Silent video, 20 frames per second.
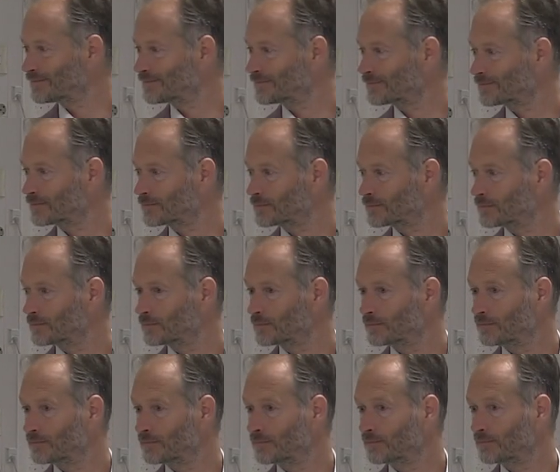de la même façon.
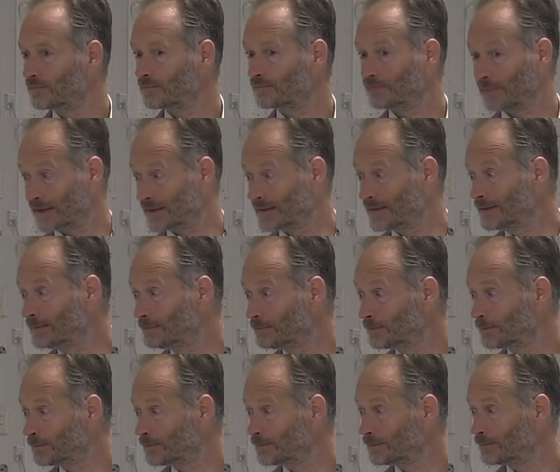Ben si
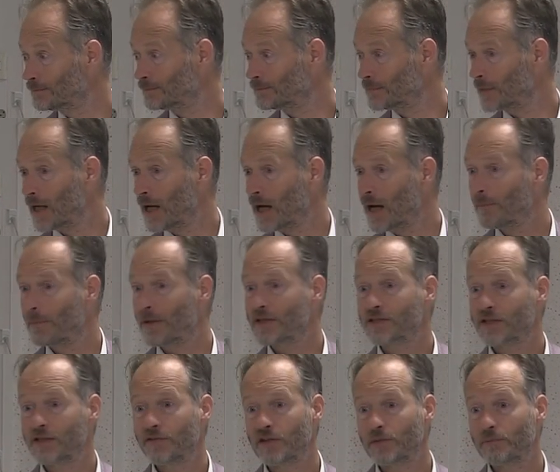
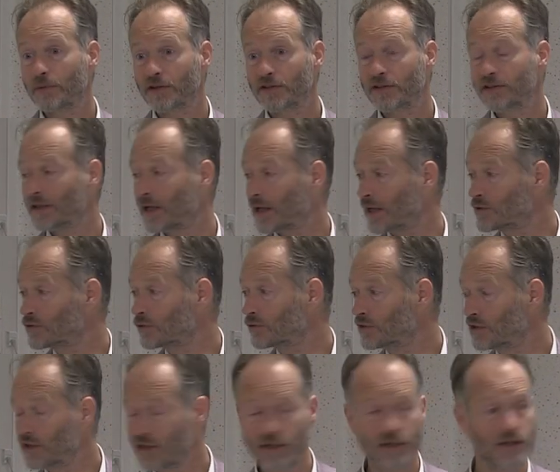parce qu'il faisait partie d'un réseau
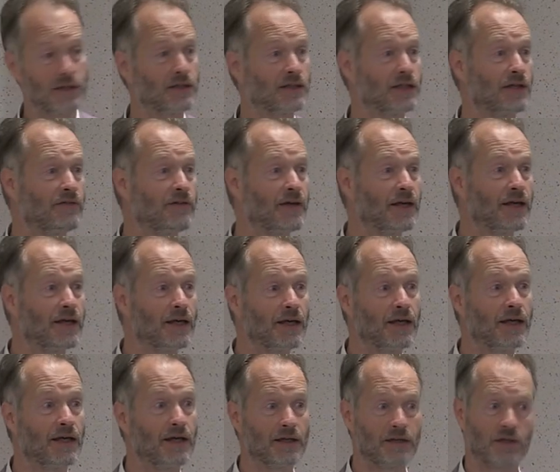de geeks
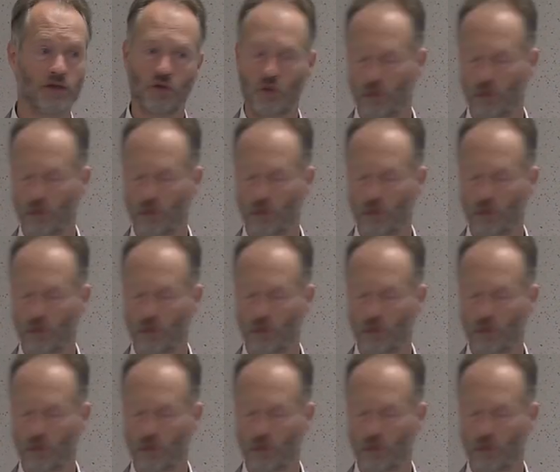qui,